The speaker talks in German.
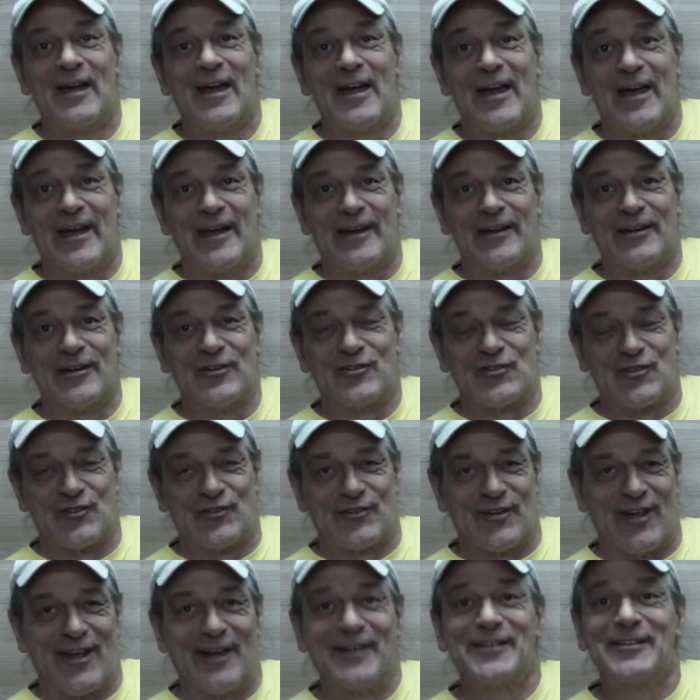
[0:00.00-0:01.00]

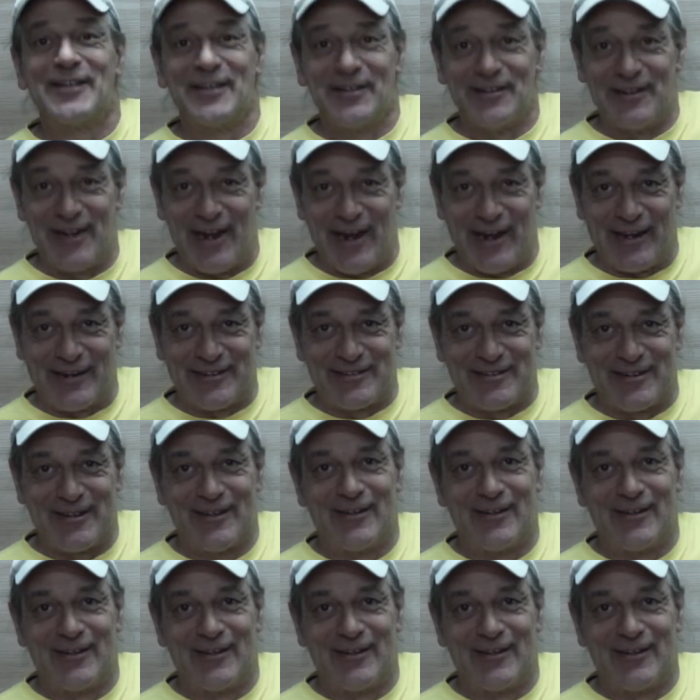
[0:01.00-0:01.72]
ähnliches entdeckt.